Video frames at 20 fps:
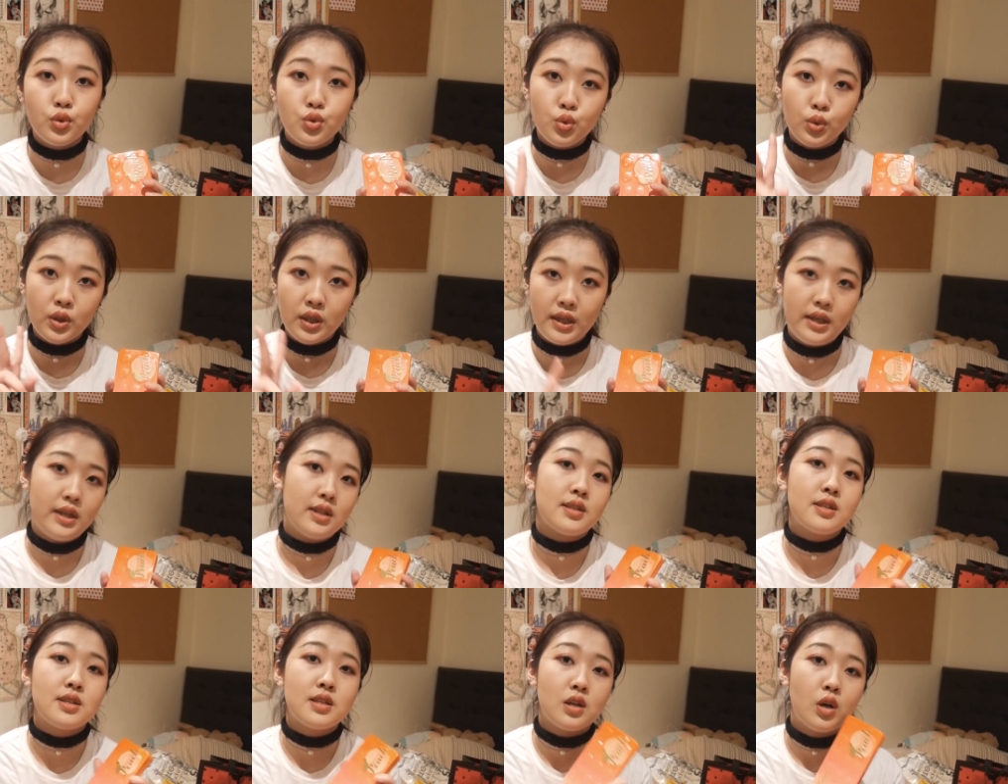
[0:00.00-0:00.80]
份又去问了
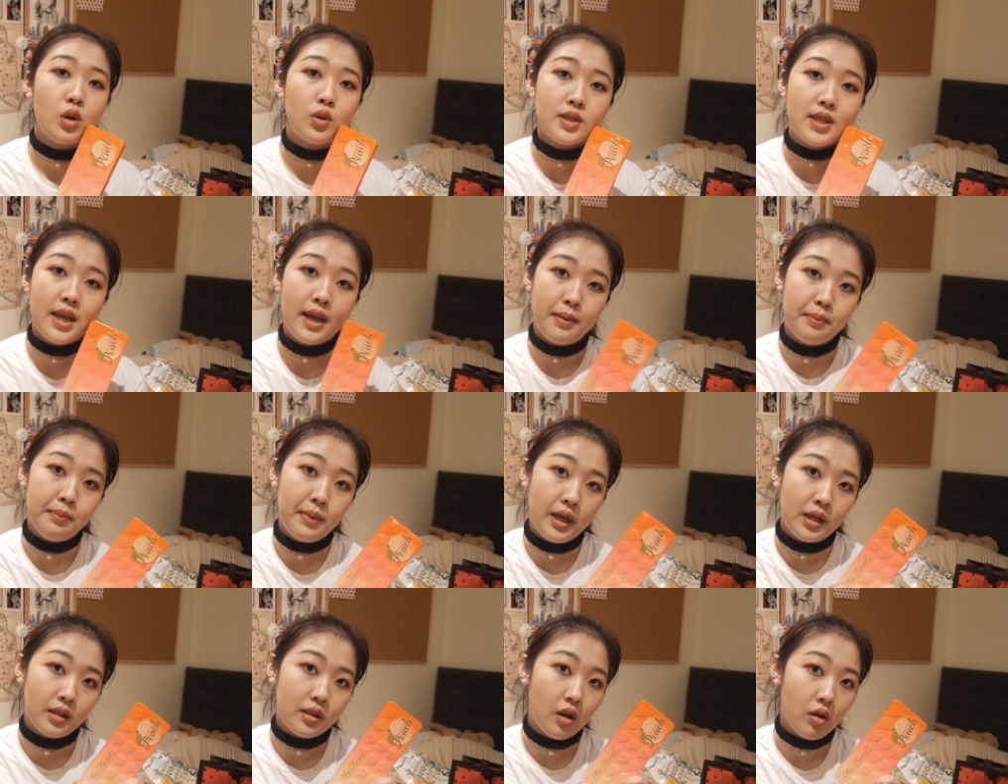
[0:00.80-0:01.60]
两次，然后才
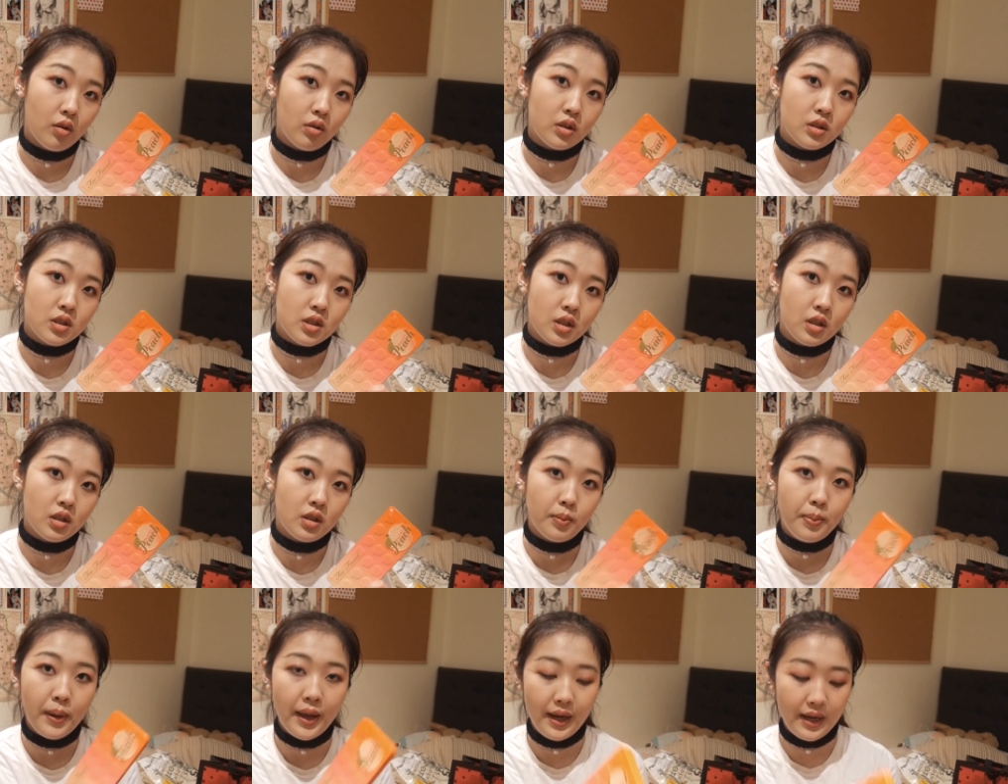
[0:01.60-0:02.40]
买到了这
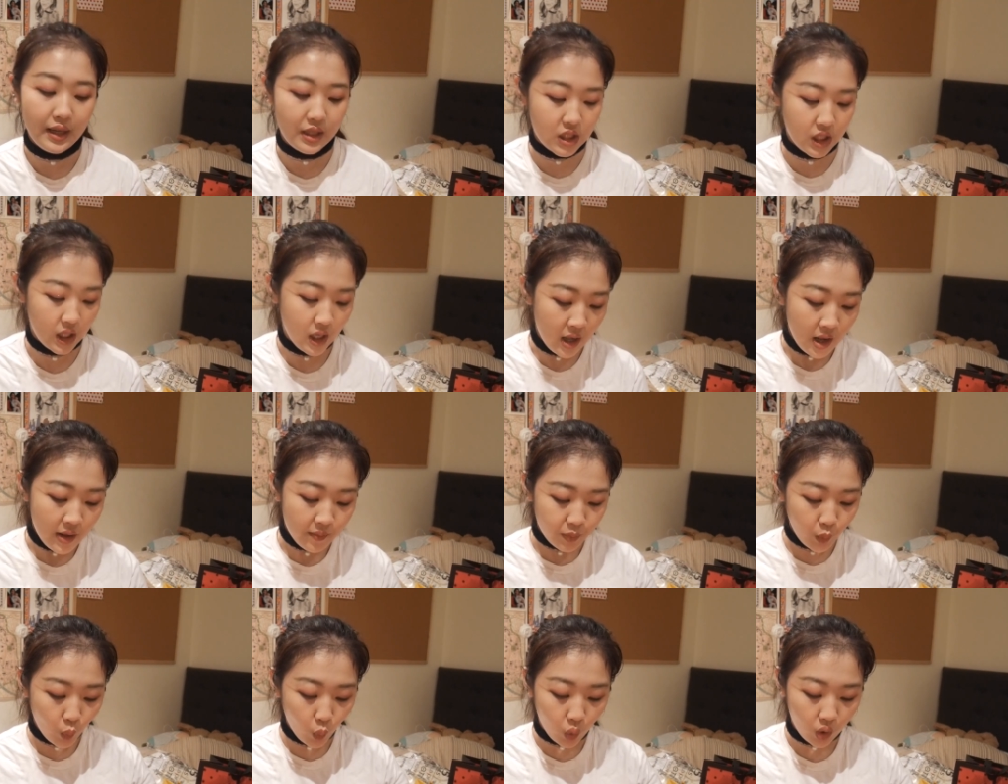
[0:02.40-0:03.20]
个 palette。
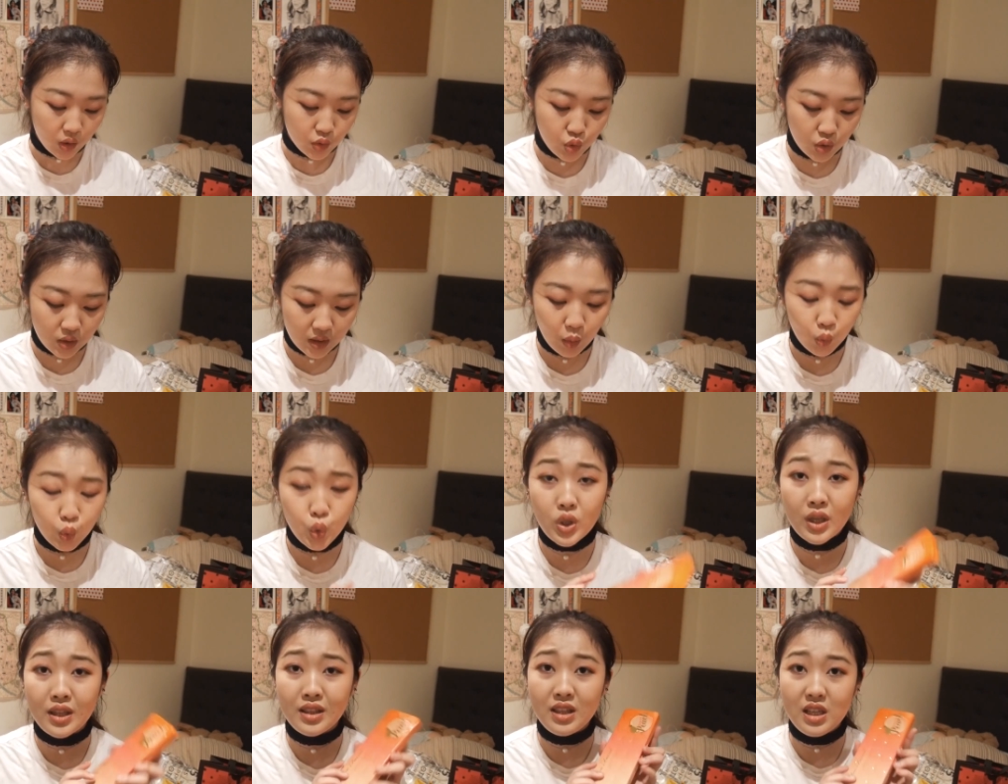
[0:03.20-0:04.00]
我觉得我
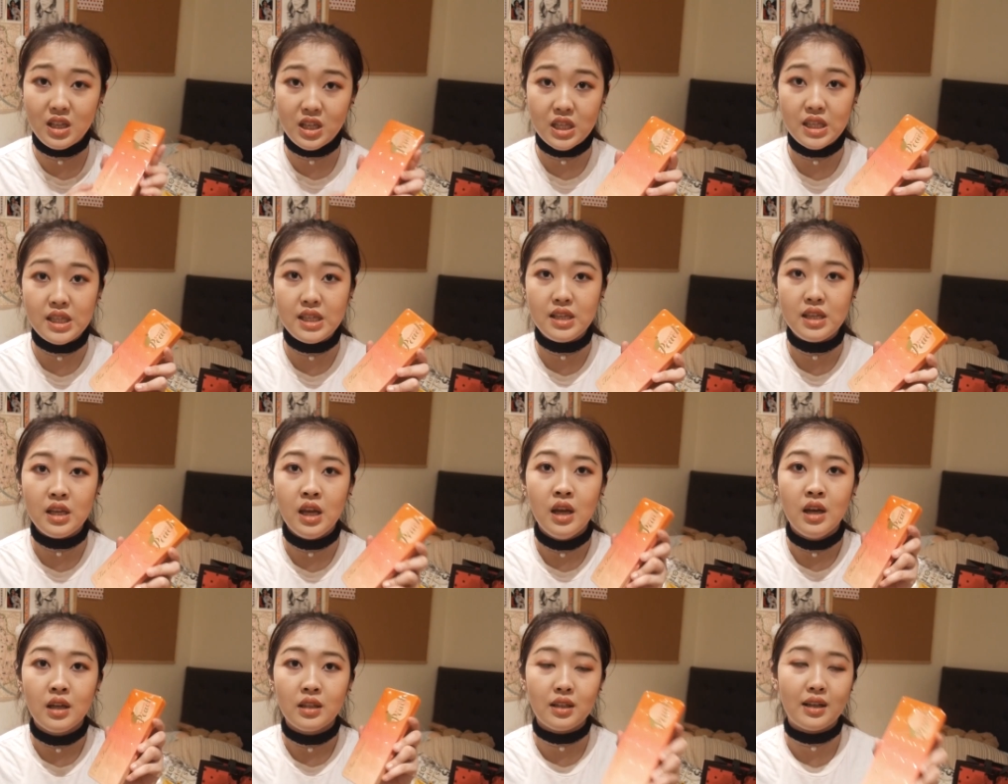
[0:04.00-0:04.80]
对它第
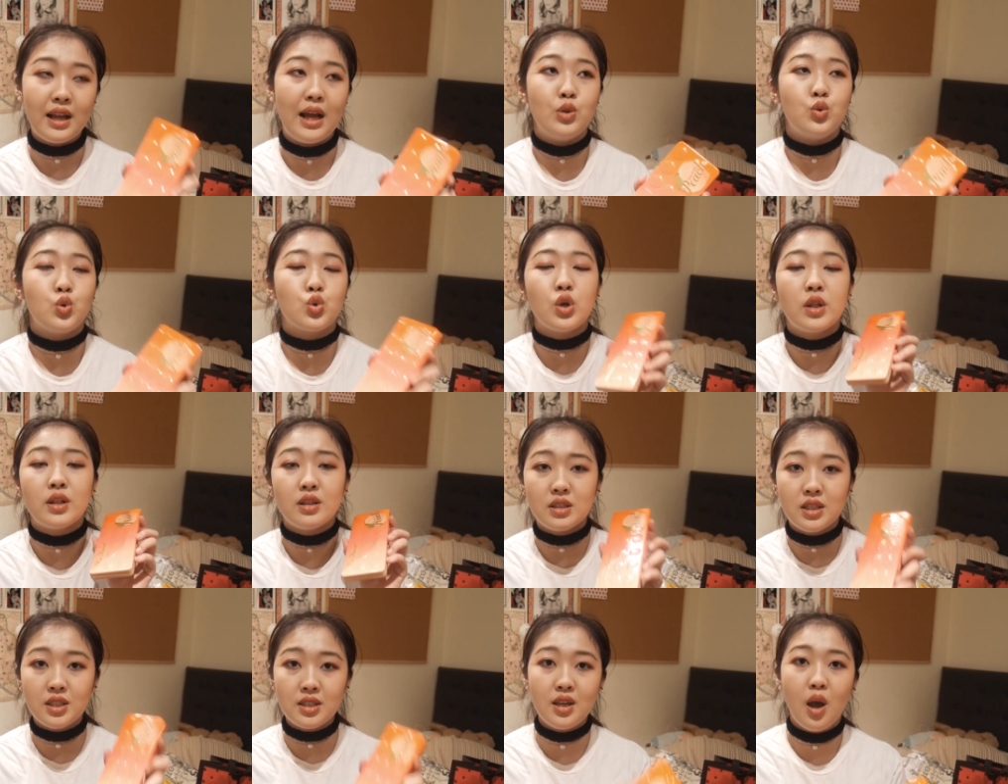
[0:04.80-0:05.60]
一的感觉，它
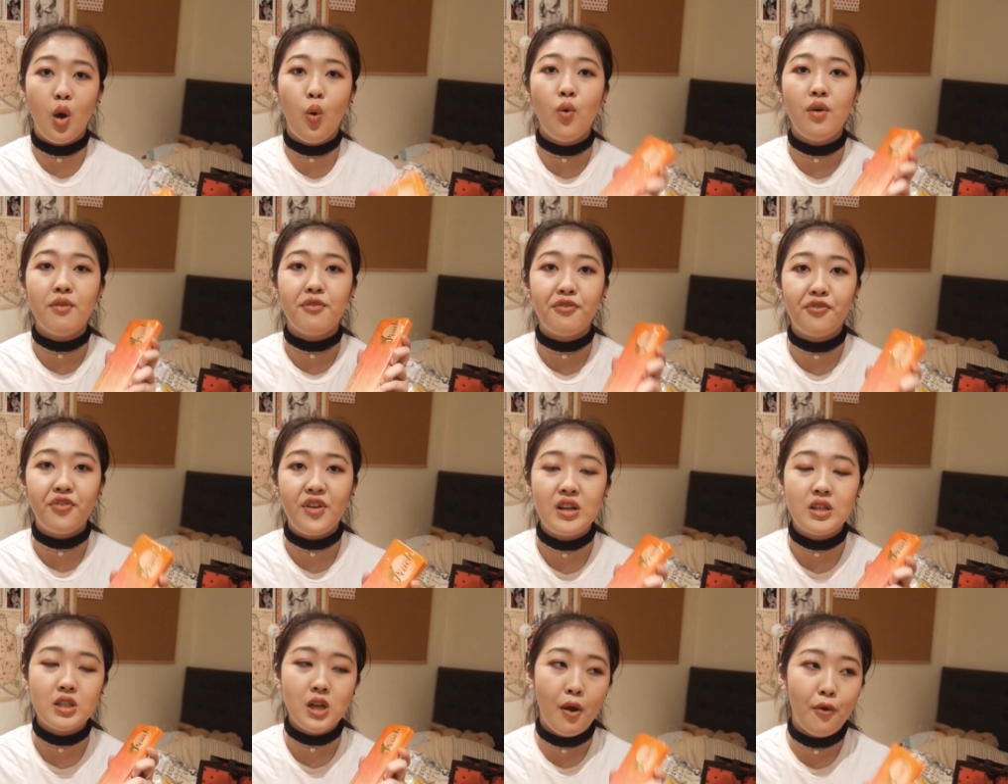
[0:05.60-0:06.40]
的香味
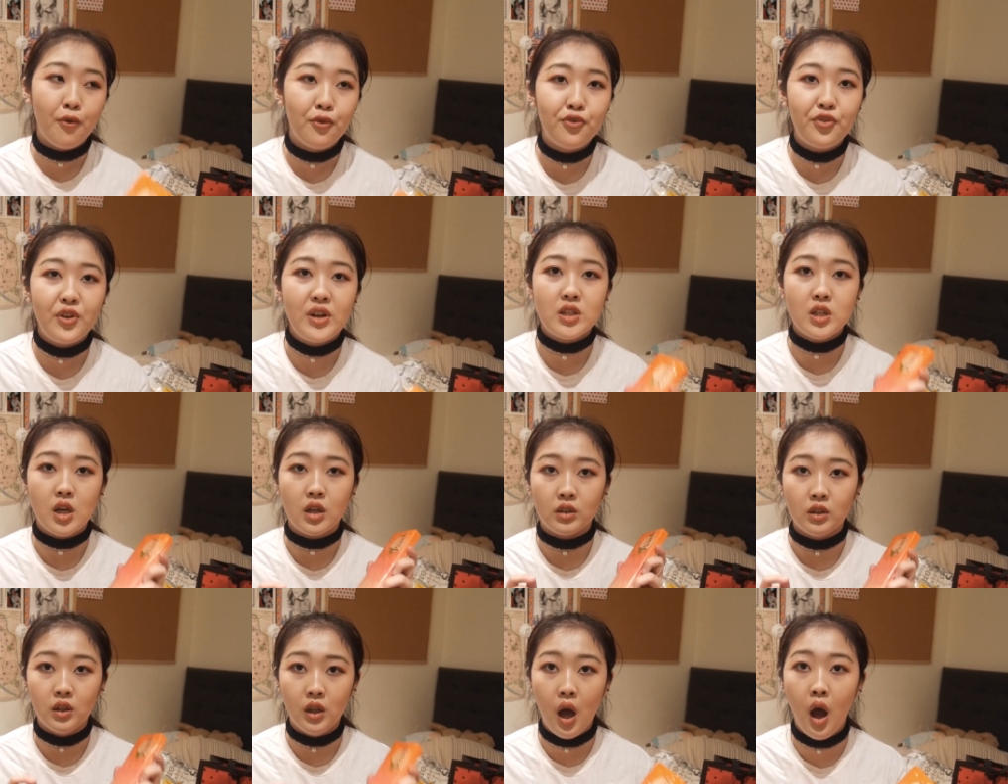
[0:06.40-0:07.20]
非常非
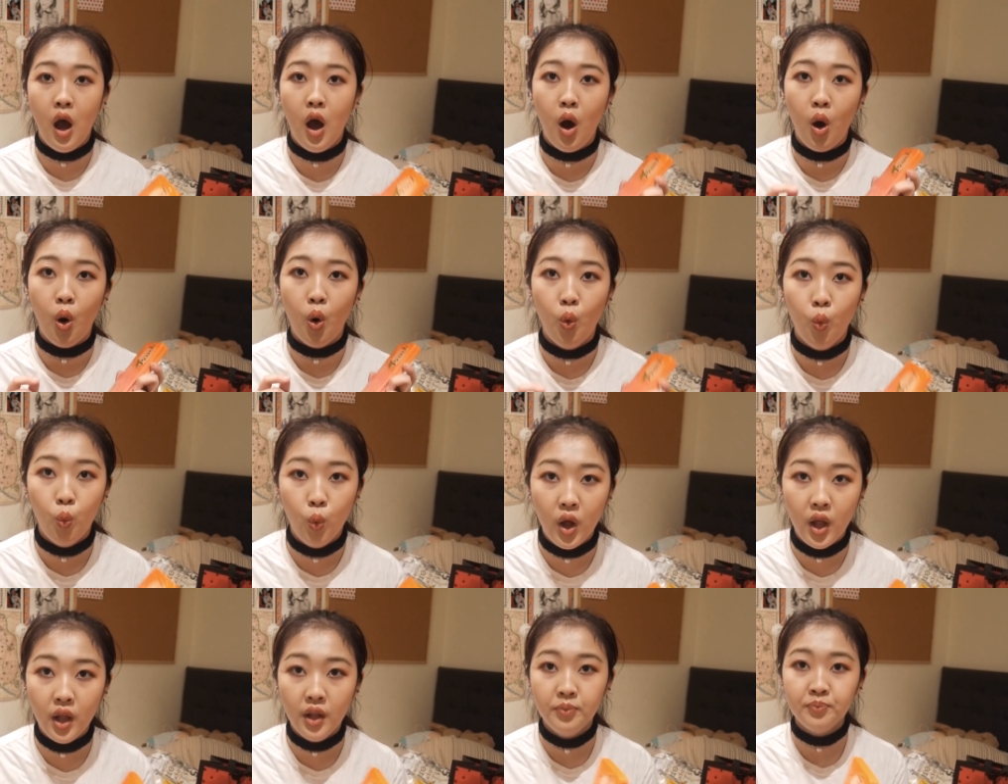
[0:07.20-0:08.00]
常的好
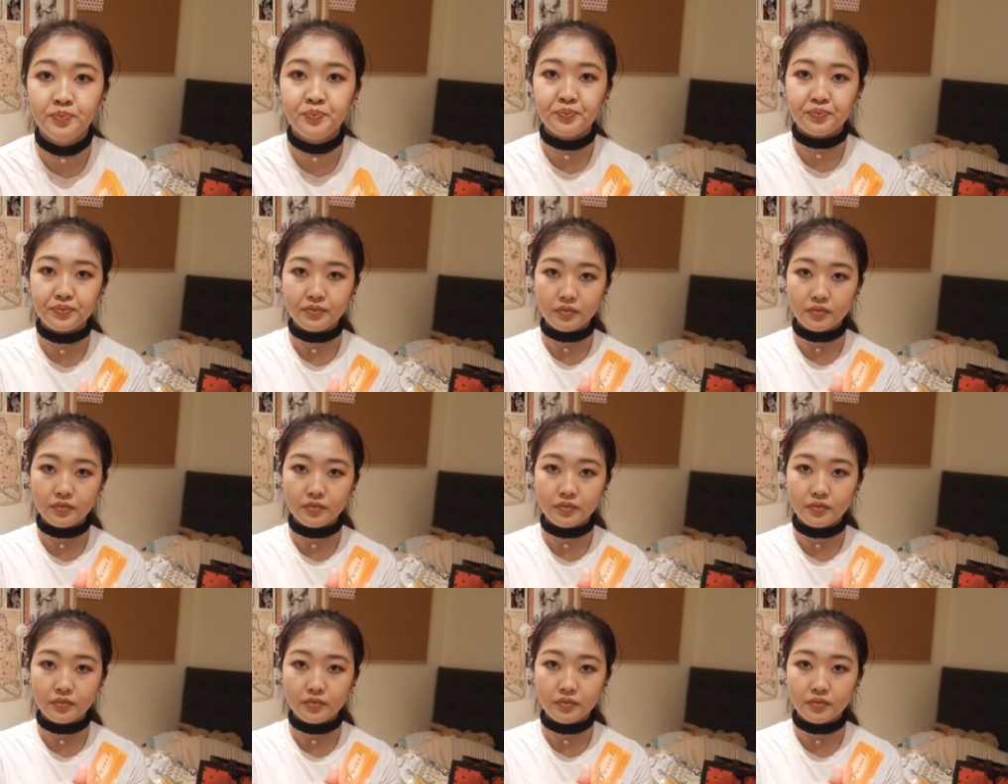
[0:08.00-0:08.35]
闻，